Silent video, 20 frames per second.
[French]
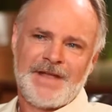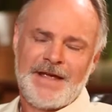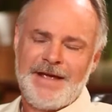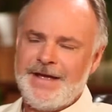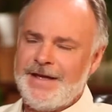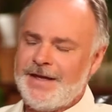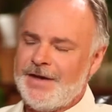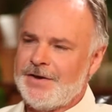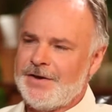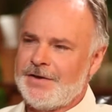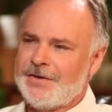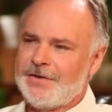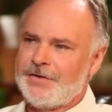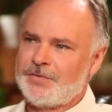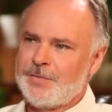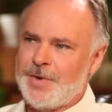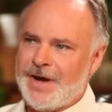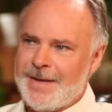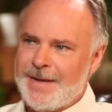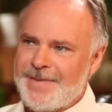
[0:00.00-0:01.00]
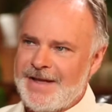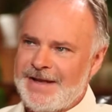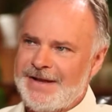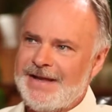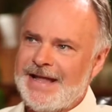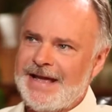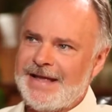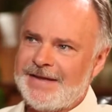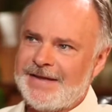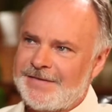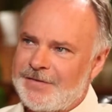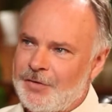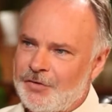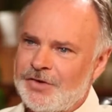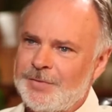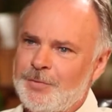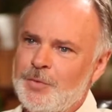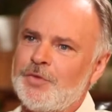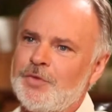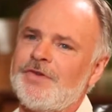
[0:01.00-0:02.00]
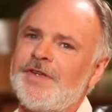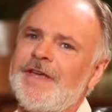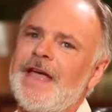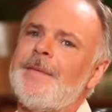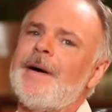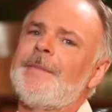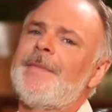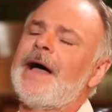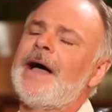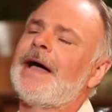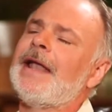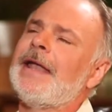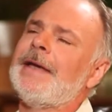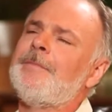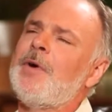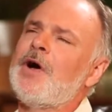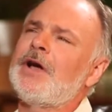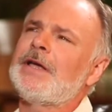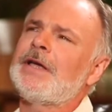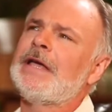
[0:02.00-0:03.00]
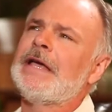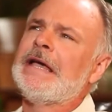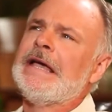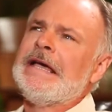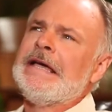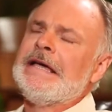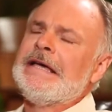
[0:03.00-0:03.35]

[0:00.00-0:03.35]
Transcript: Et euh, je me rappelle la question que j'ai posée à ma mère à l'époque.